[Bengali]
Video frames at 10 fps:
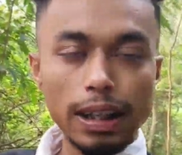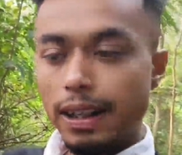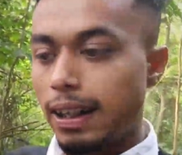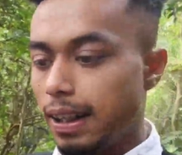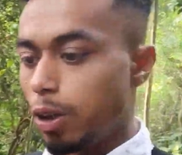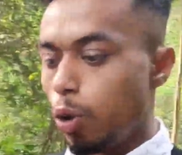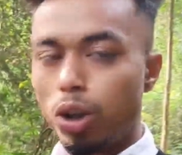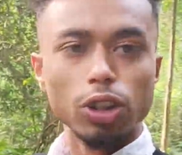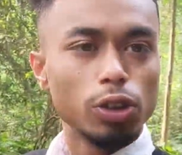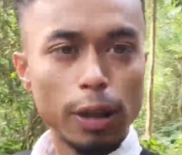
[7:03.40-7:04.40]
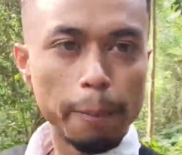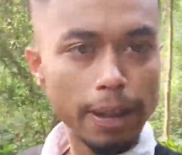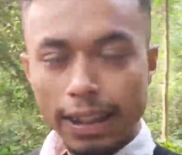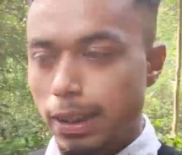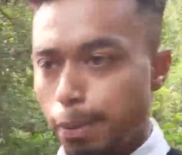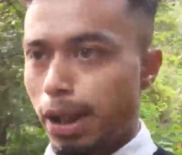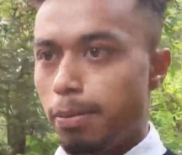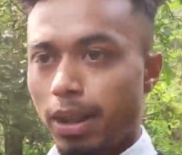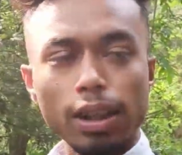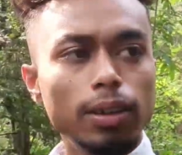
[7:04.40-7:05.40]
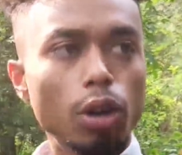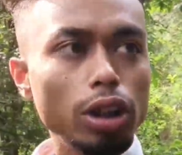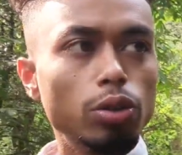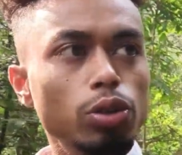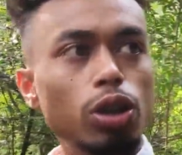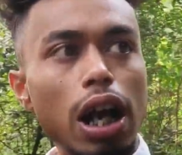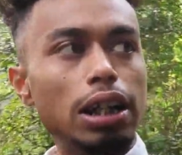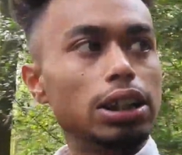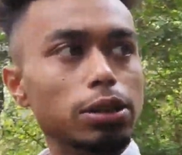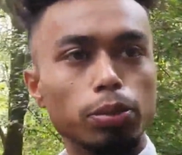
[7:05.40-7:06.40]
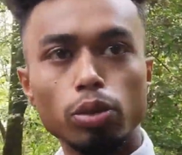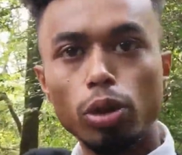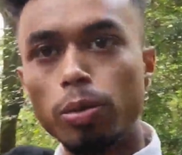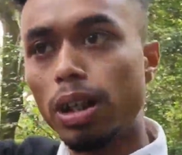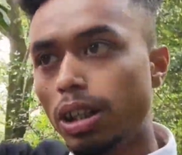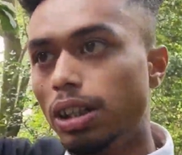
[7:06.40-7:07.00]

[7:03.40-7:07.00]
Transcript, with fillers: এইখানে হরিণ তো আমরা দেখতে পেলাম না অনেকক্ষণ ধরে হাঁটছি পুরো মানে